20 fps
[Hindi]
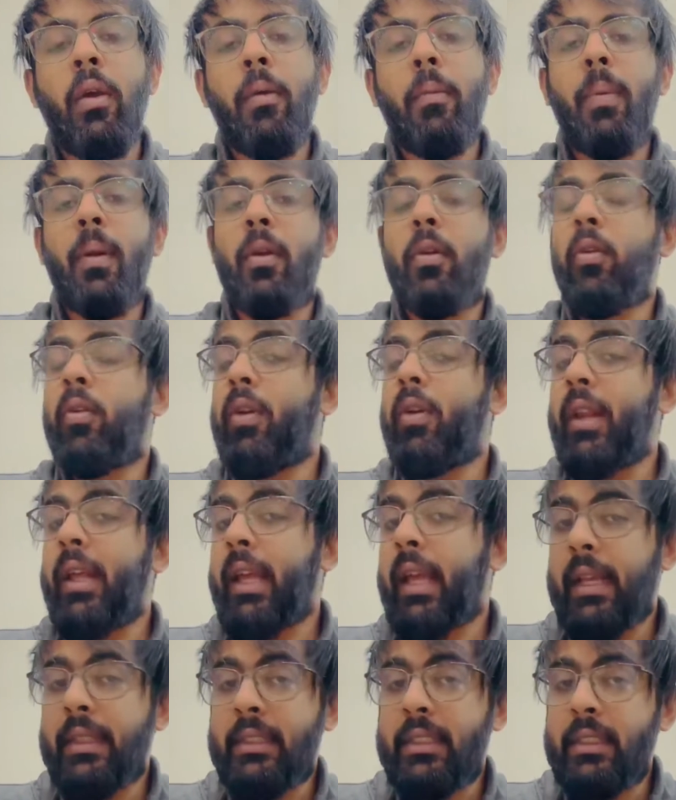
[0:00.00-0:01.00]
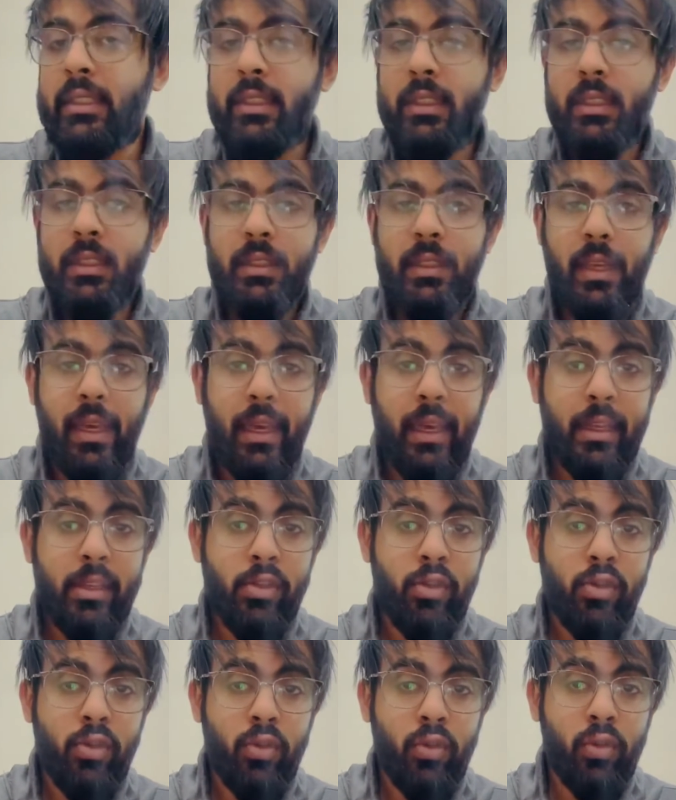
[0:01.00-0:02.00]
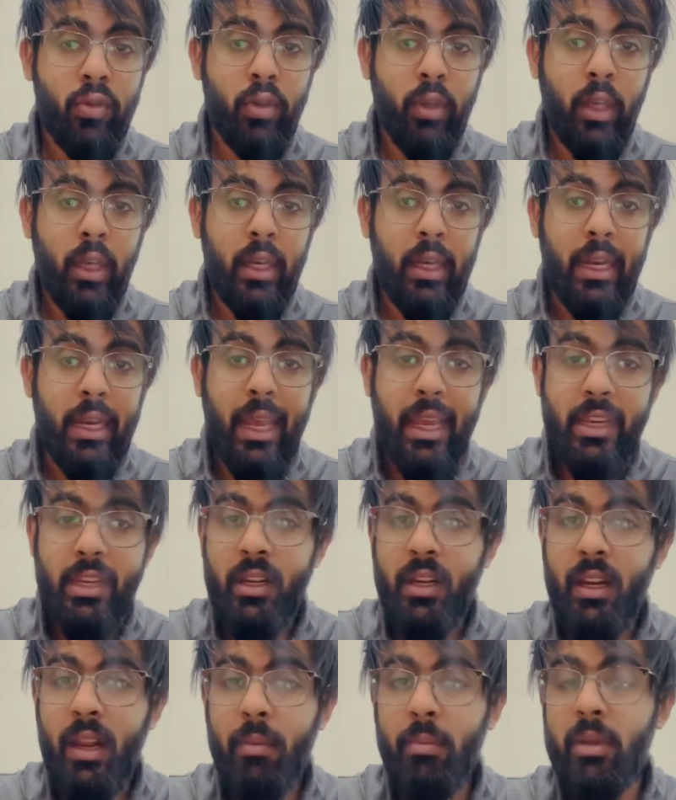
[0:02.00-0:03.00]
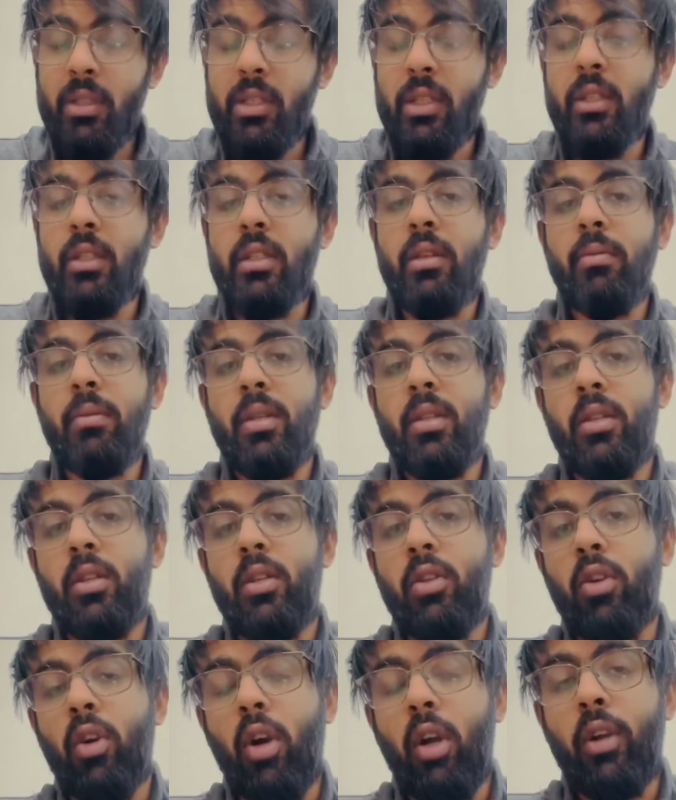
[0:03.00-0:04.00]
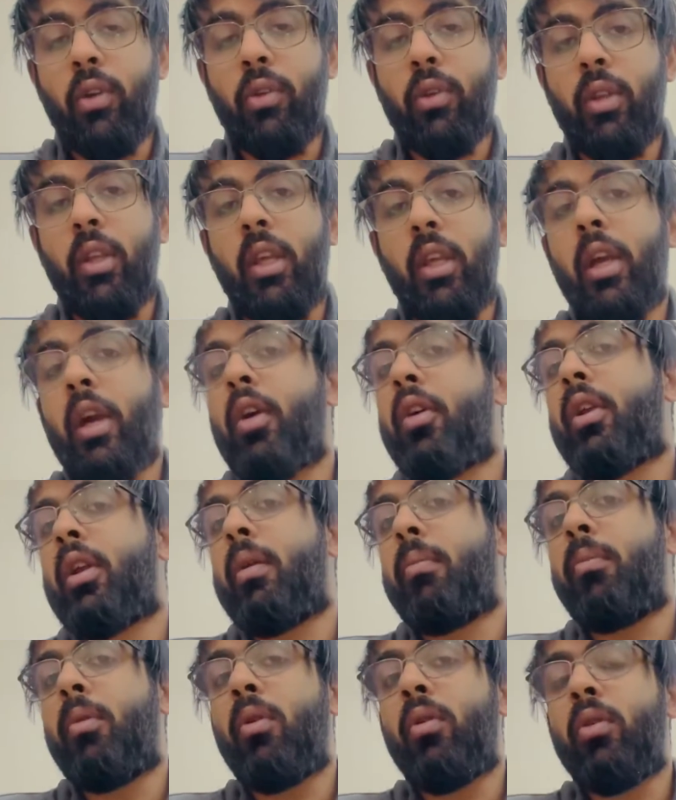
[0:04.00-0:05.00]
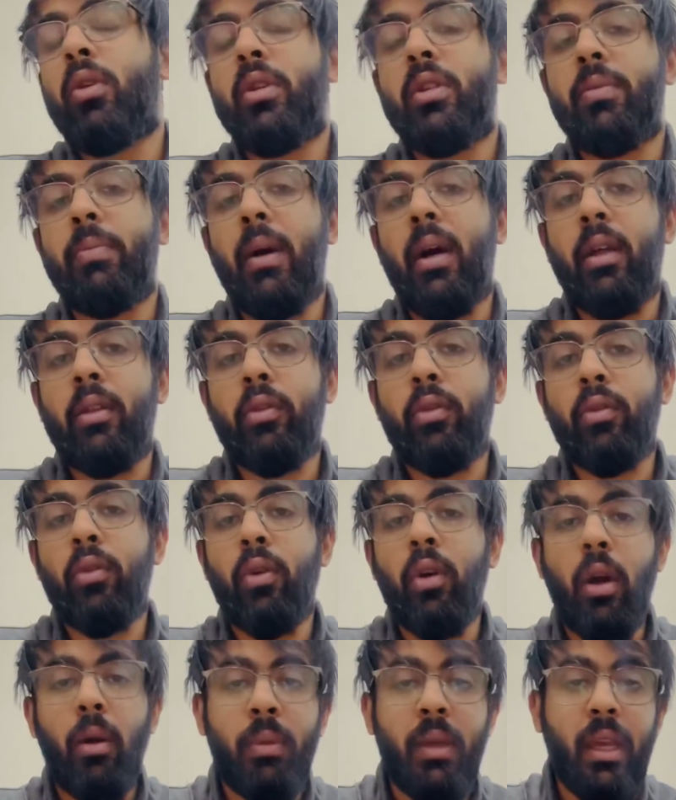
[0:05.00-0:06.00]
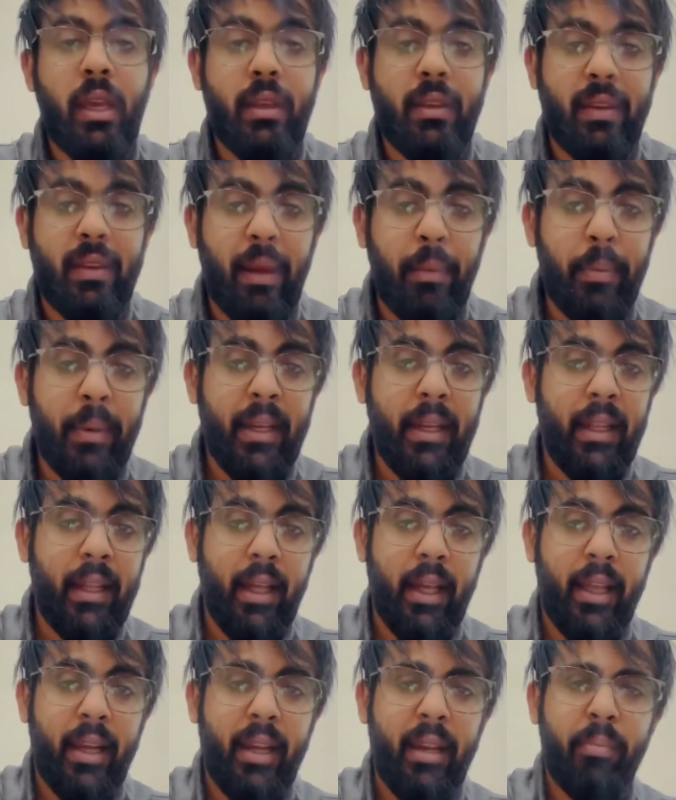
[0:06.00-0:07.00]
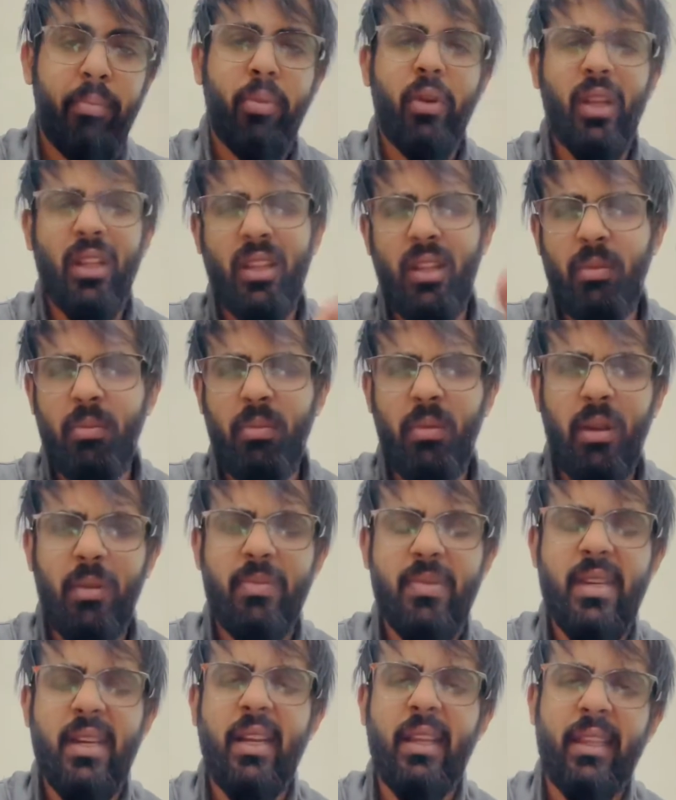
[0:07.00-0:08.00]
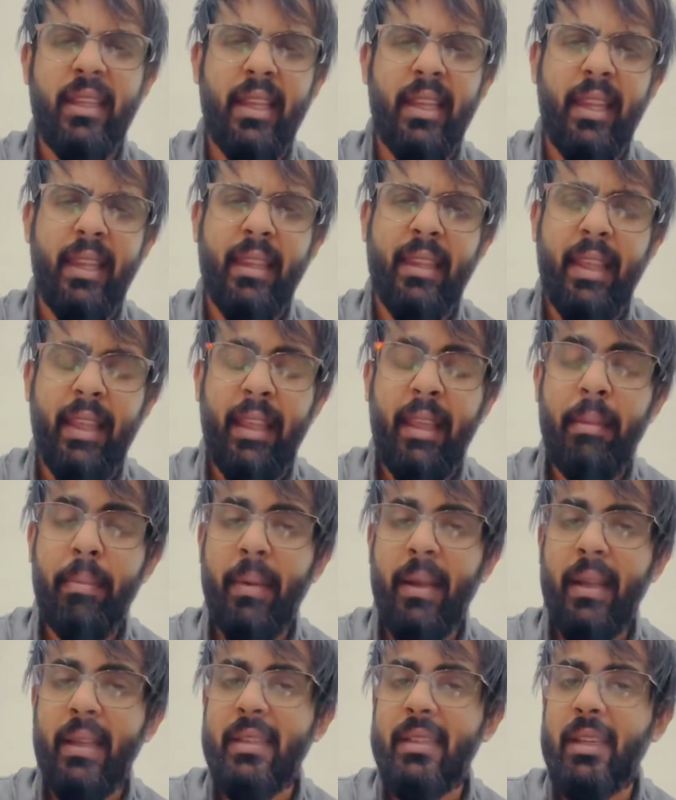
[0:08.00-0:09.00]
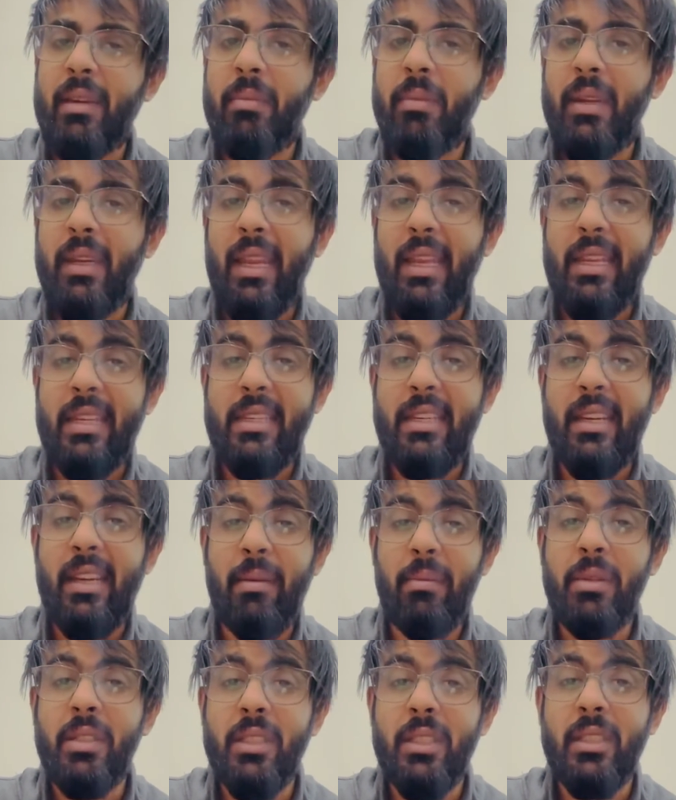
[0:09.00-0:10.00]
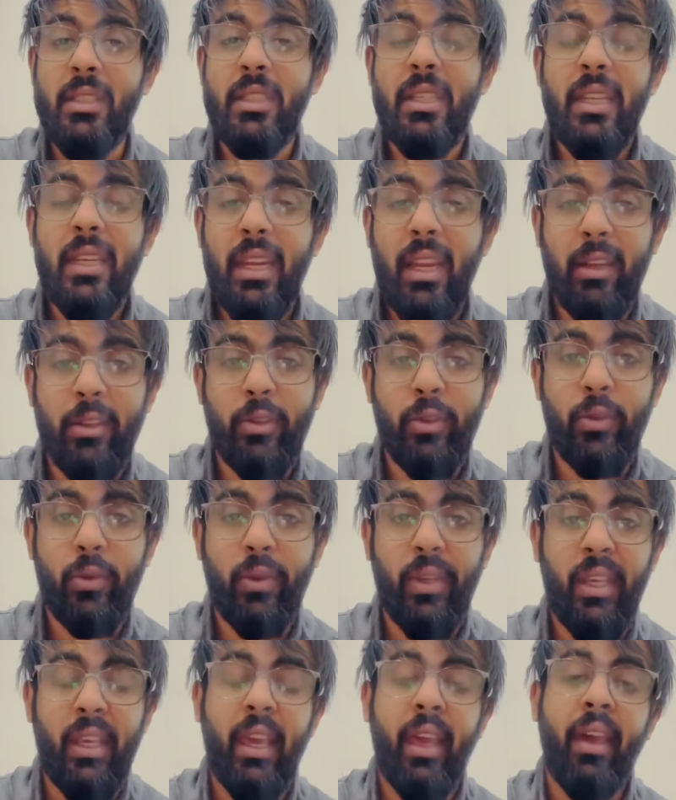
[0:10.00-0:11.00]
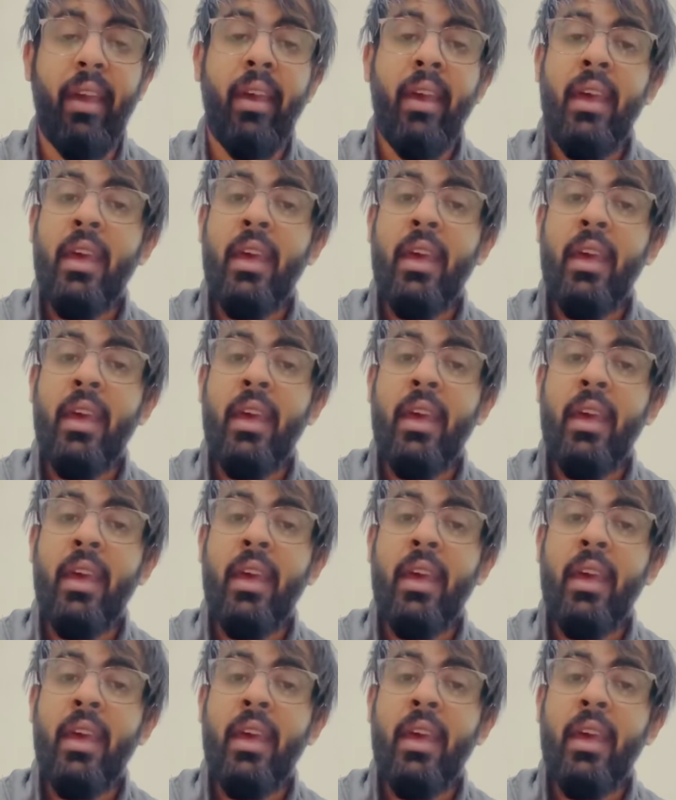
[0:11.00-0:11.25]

पेट्रोल एक ऐसी चीज़ है जो कि नेशनल इमरजेंसी में शॉर्ट होती है और हम लोग इस बात को अभी एक्सेप्ट ही नहीं कर रहे पूरा दिन मीम्स डालते रहते हैं कि पाकिस्तान में नेशनल इमरजेंसी लग चुकी है